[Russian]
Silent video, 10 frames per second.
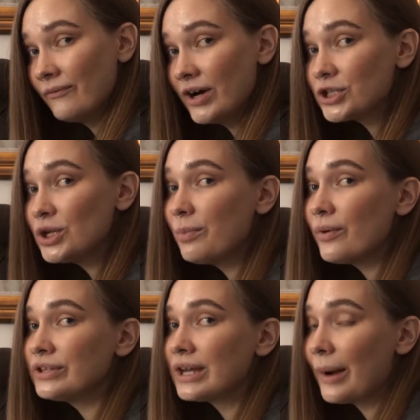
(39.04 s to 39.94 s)
Ваш
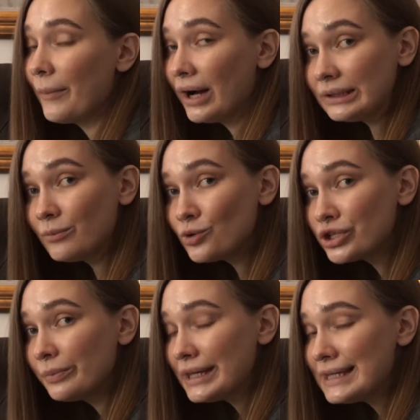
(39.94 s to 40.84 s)
любовный роман
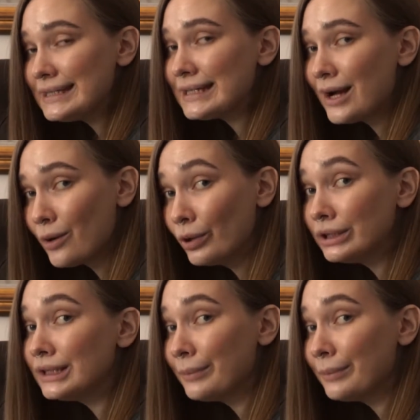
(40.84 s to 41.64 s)
может принести какое-то